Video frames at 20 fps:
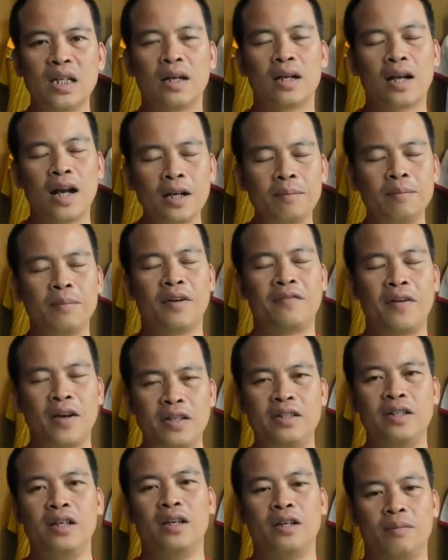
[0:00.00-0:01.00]
cách mà phát
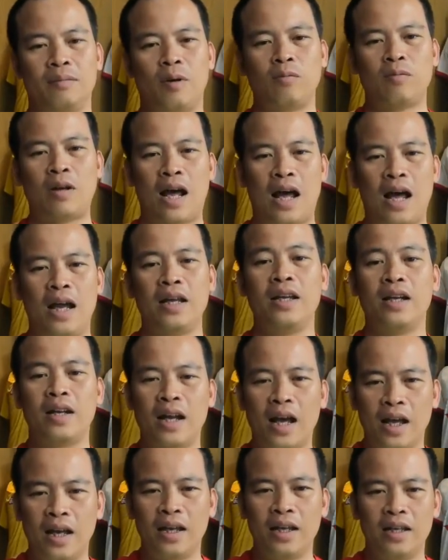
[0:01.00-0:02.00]
triển bóng đá hiện
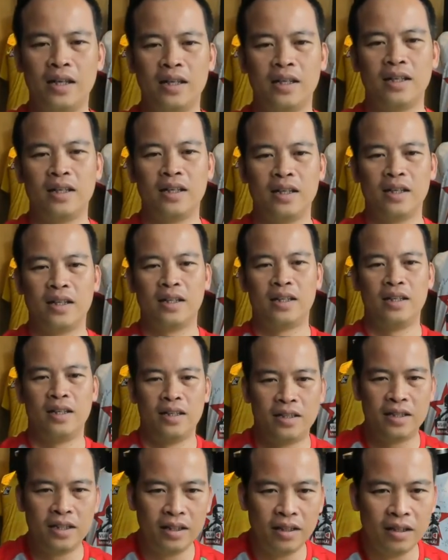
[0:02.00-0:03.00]
nay thì
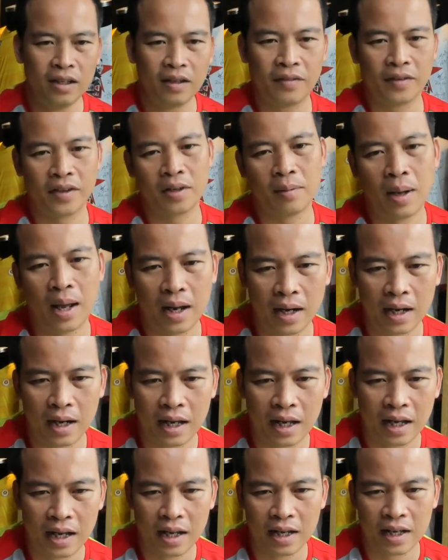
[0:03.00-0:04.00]
xin thưa với các bạn
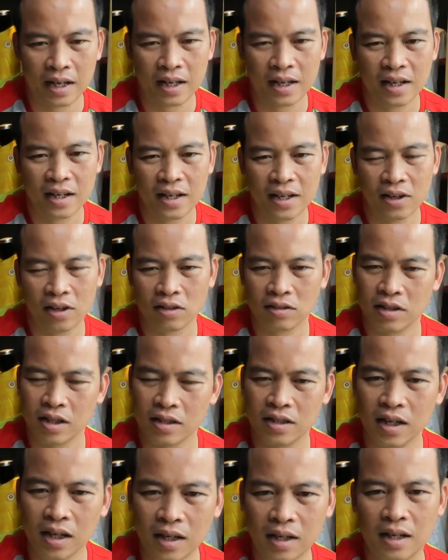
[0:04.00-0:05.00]
là nó sẽ
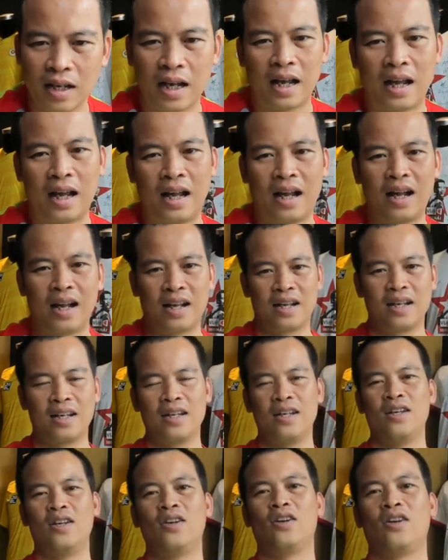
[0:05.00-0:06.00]
rất là
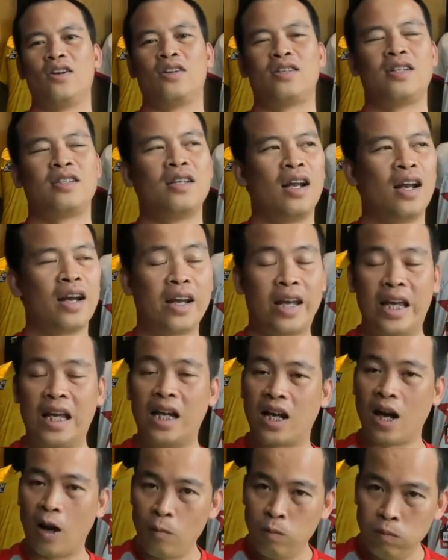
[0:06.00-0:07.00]
nó sẽ rất là kỳ
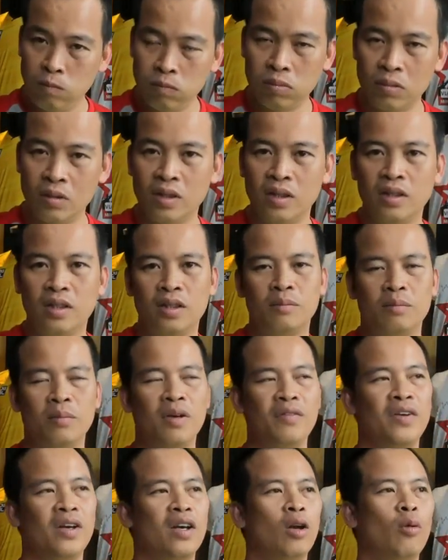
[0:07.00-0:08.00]
công bởi
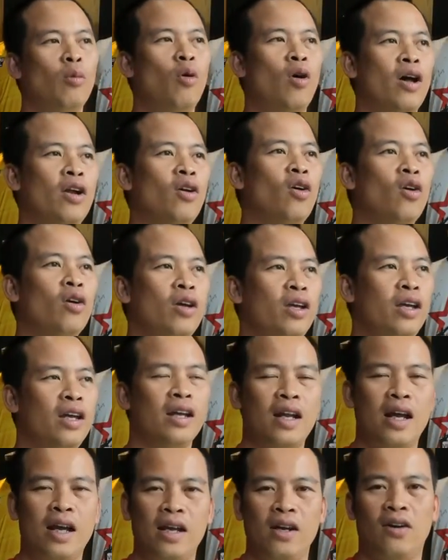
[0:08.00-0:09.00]
vì câu lạc bộ Hà Nội hiện
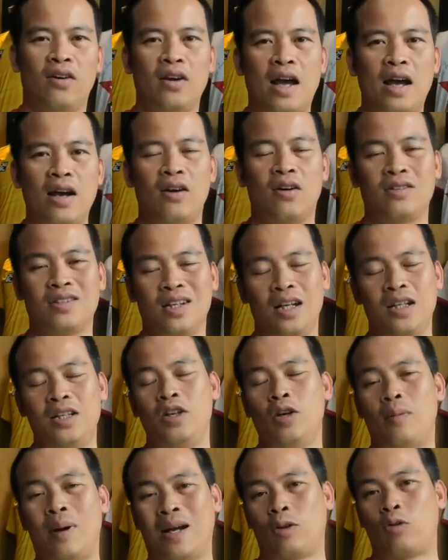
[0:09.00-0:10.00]
nay họ đang có rất là
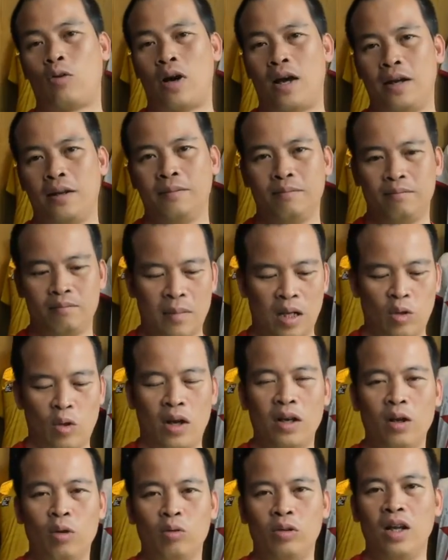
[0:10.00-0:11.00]
nhiều bài toán bài
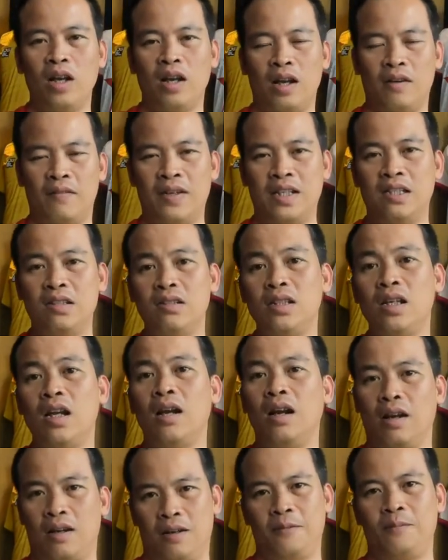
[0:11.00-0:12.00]
toán đầu tiên là phải giữ nhân lực